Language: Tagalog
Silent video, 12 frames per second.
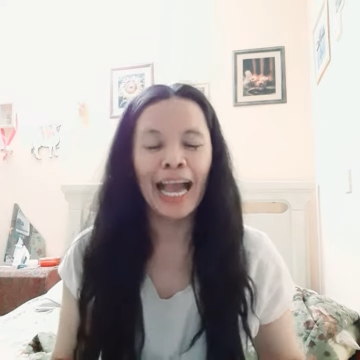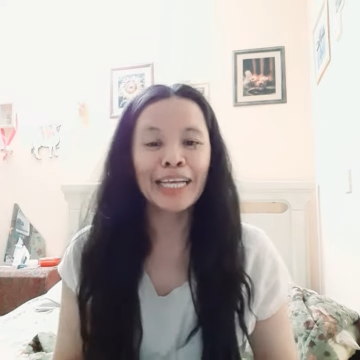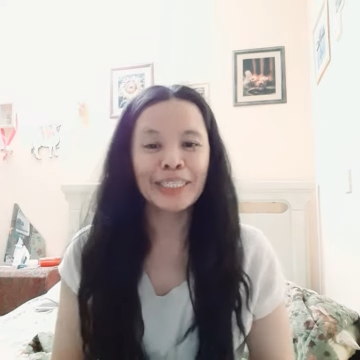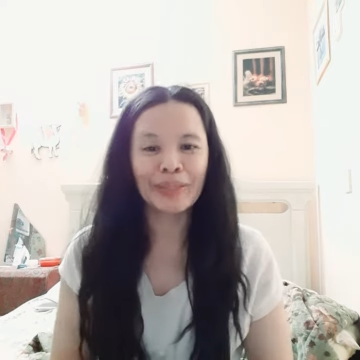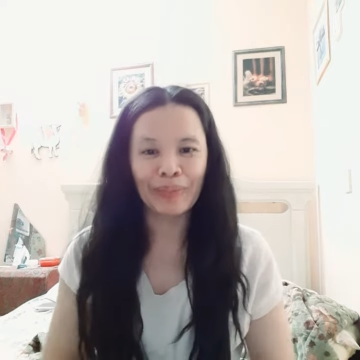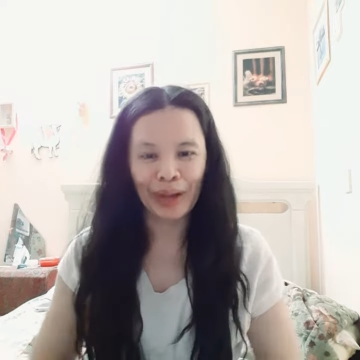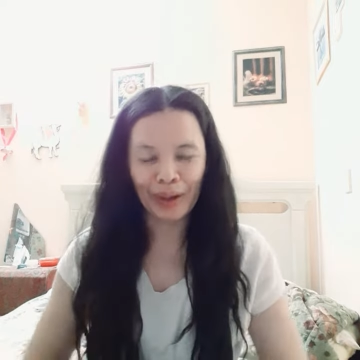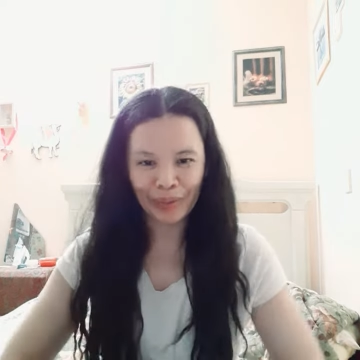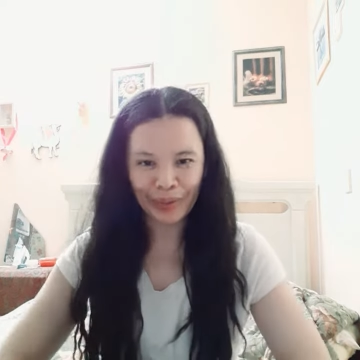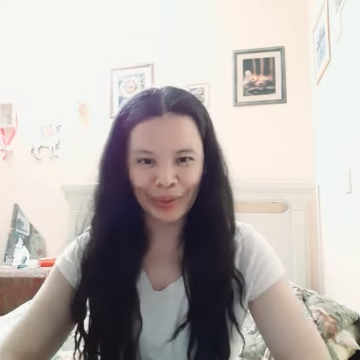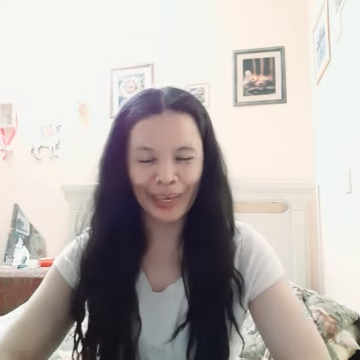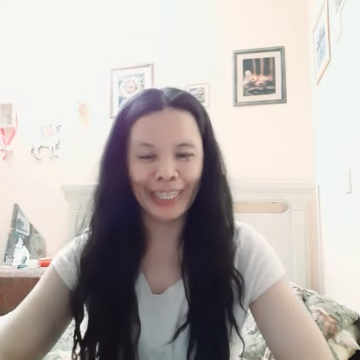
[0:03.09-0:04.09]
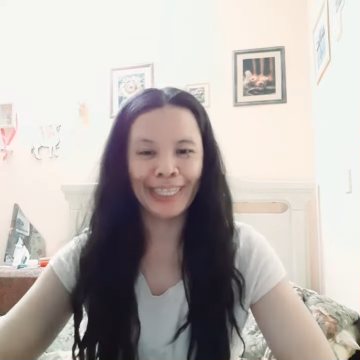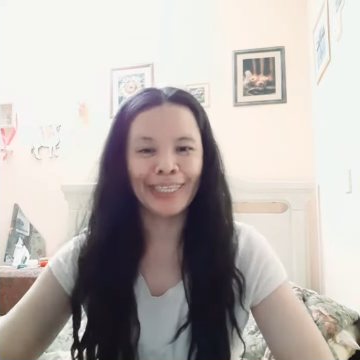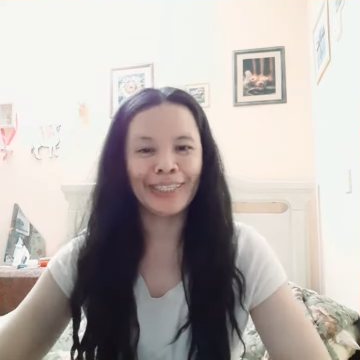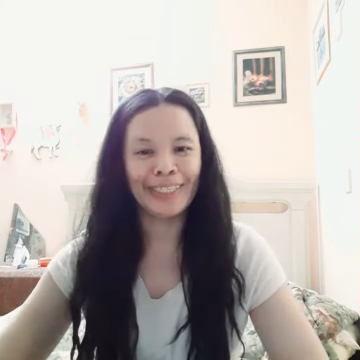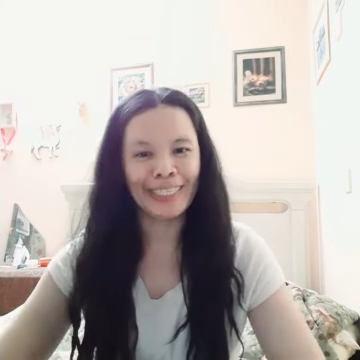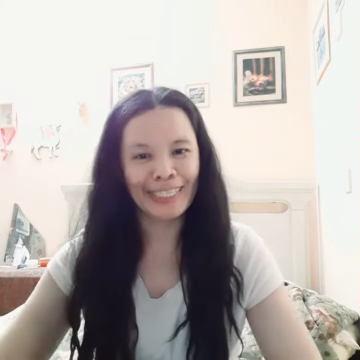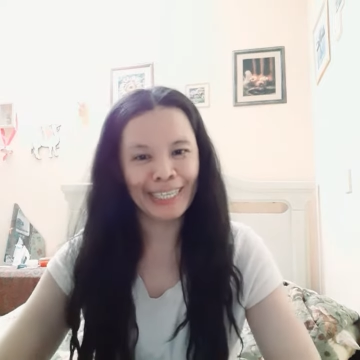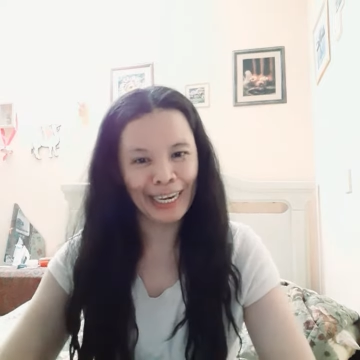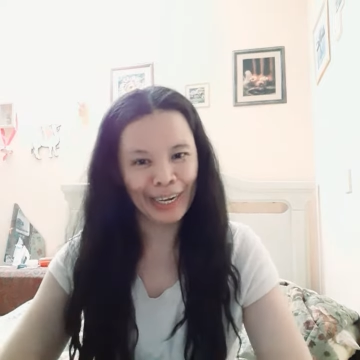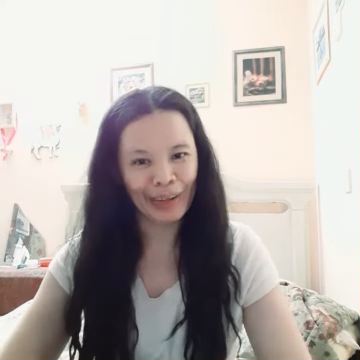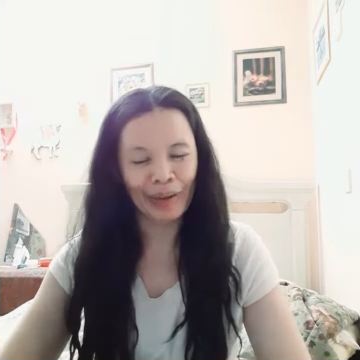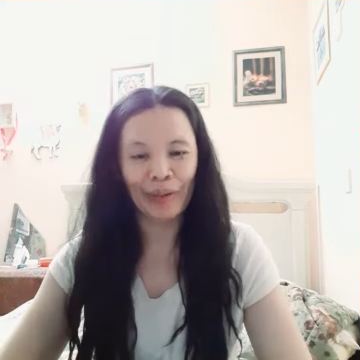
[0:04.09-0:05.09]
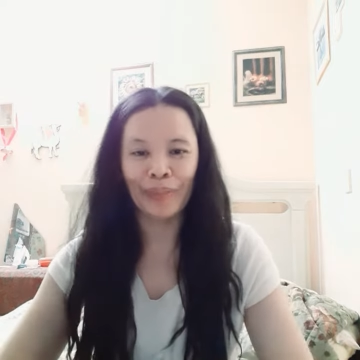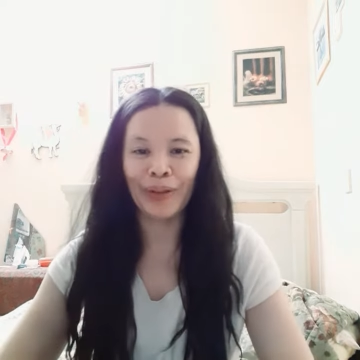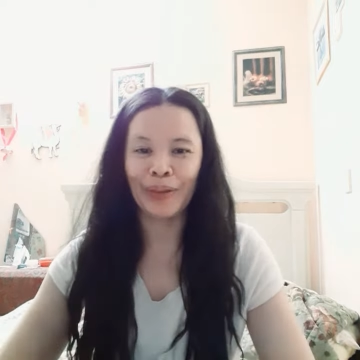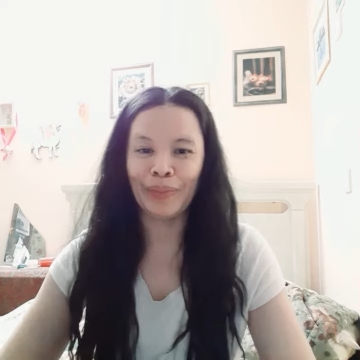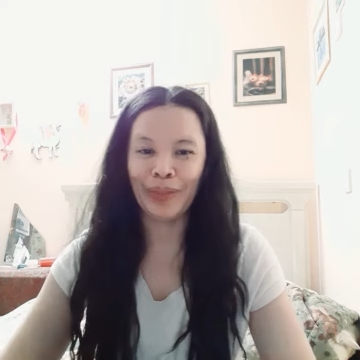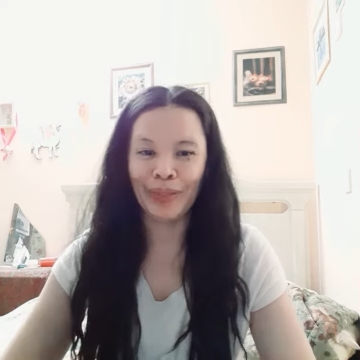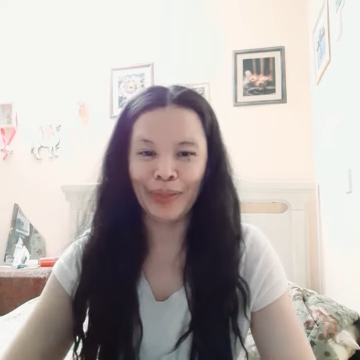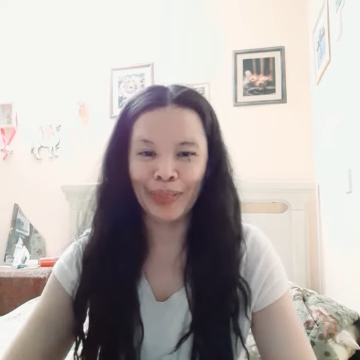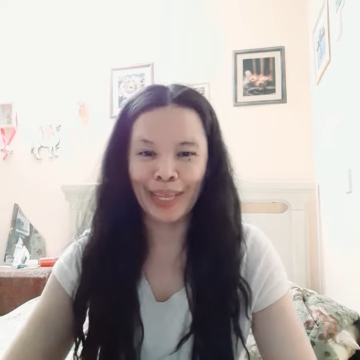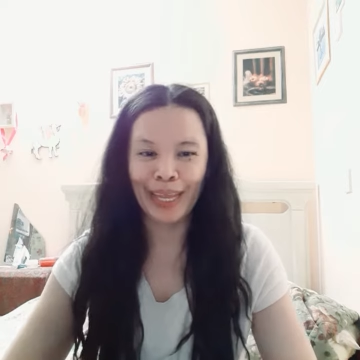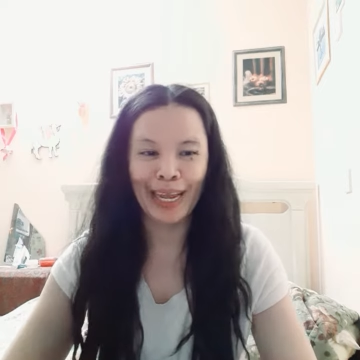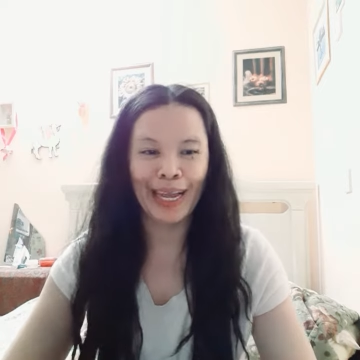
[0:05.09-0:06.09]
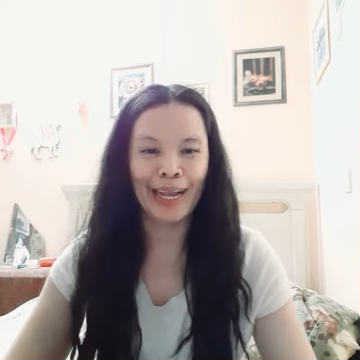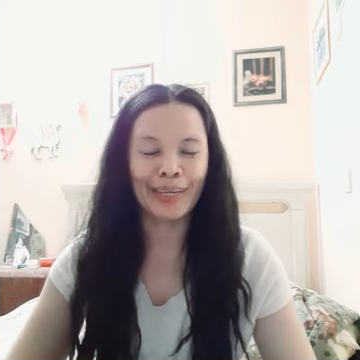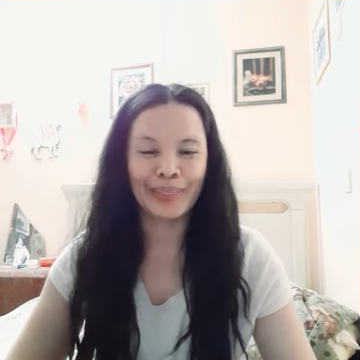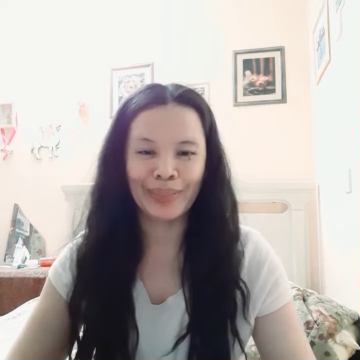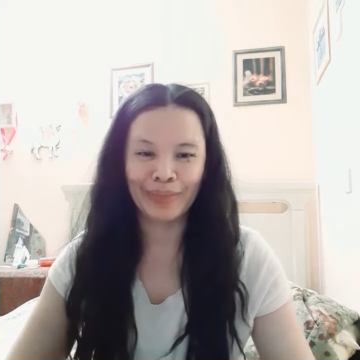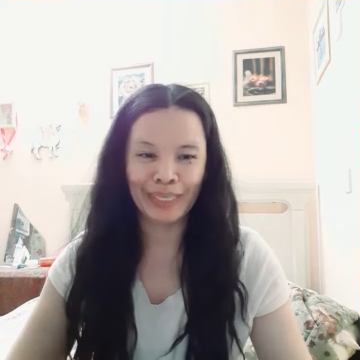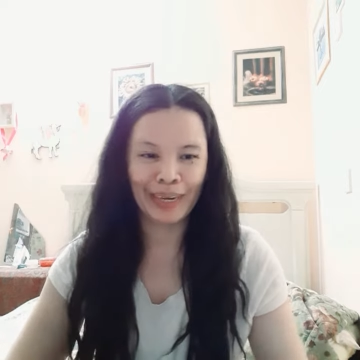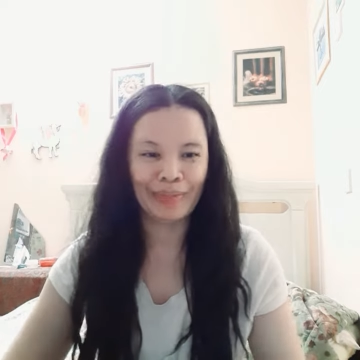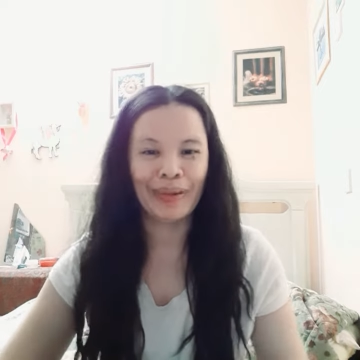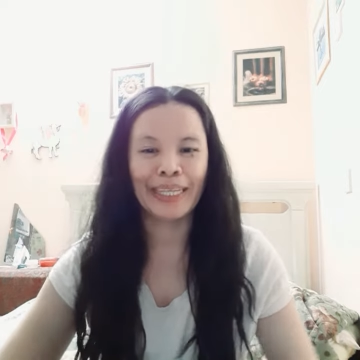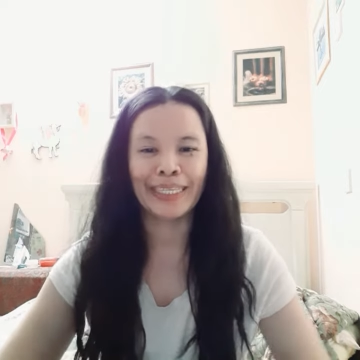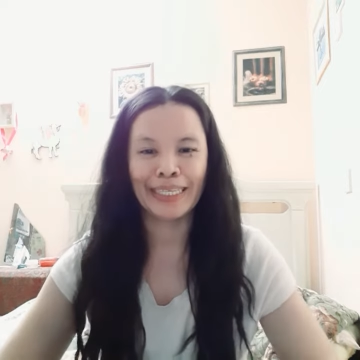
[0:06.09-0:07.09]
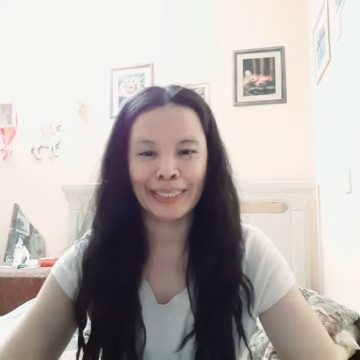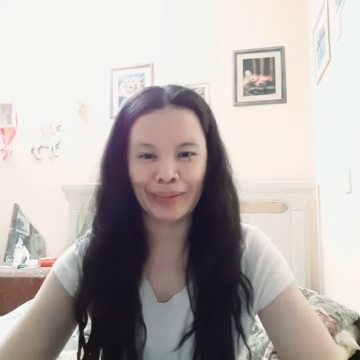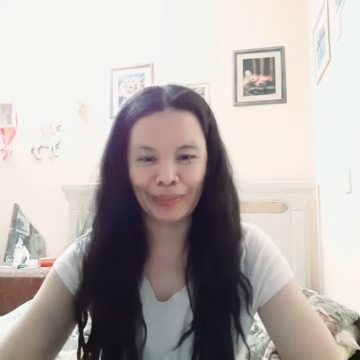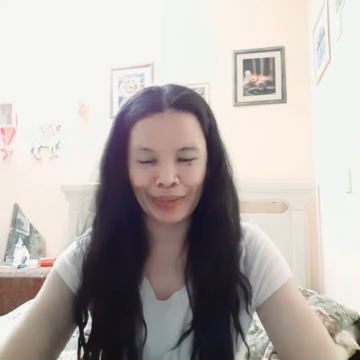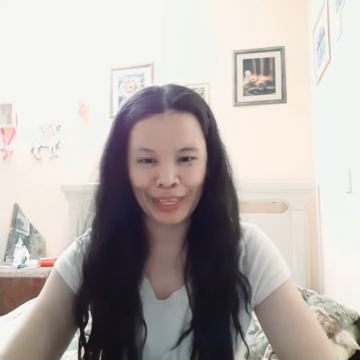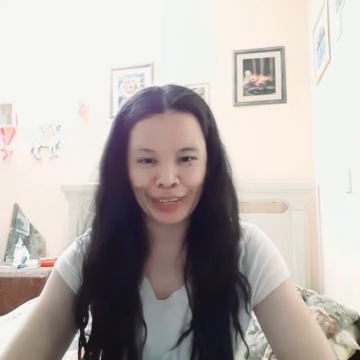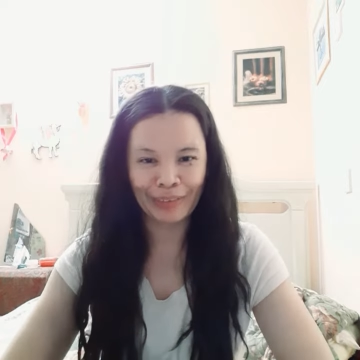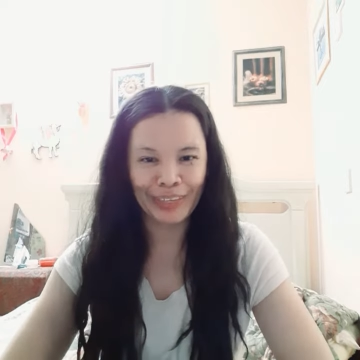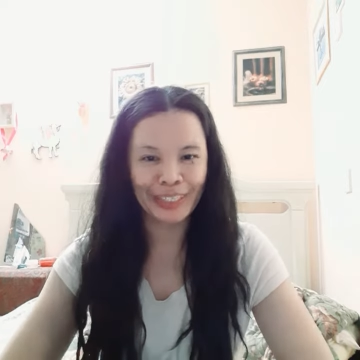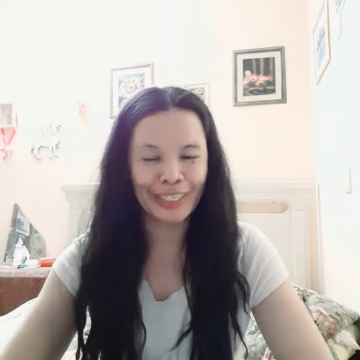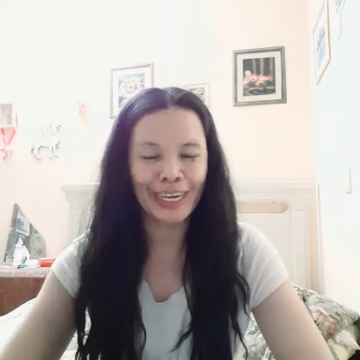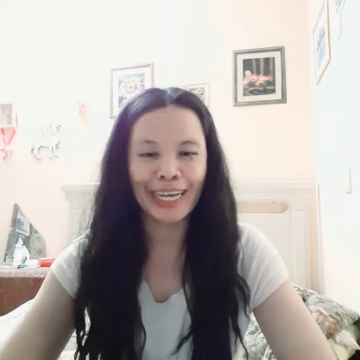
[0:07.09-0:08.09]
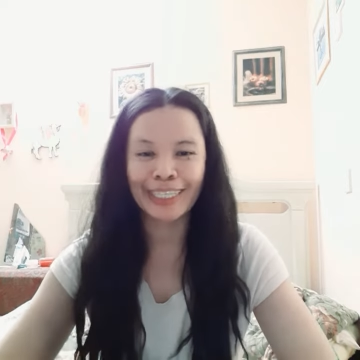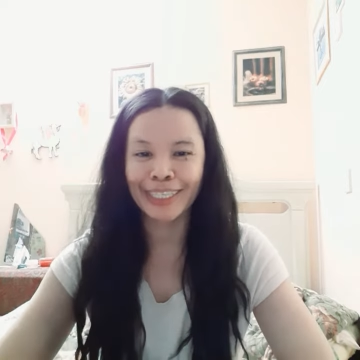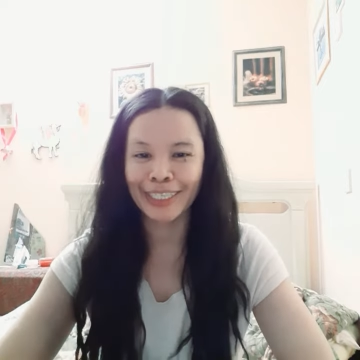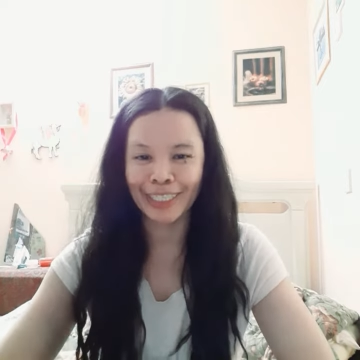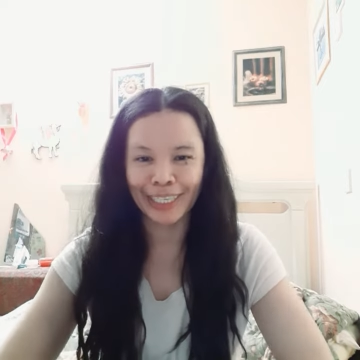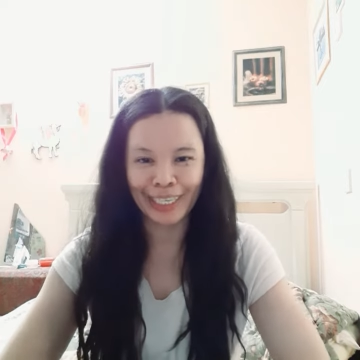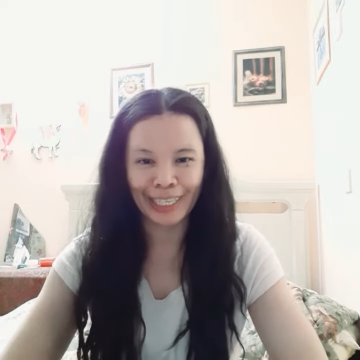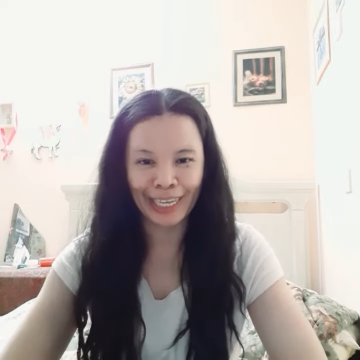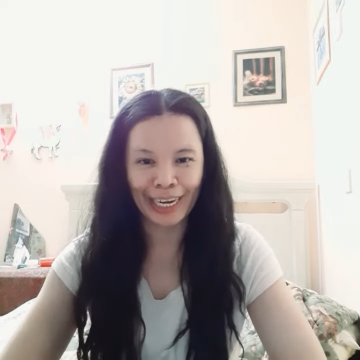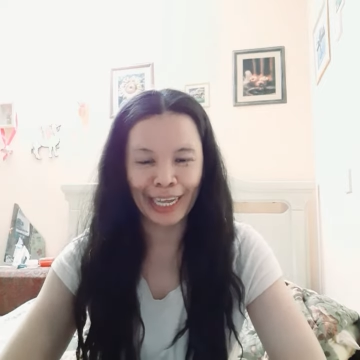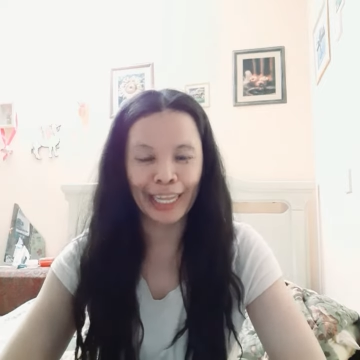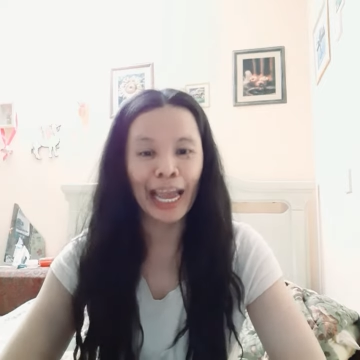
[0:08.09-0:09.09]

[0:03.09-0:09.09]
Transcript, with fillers: Sa mga baguhan dito sa channel ko, pakipindot na lang ang subscribe button sa banding video at isunod na rin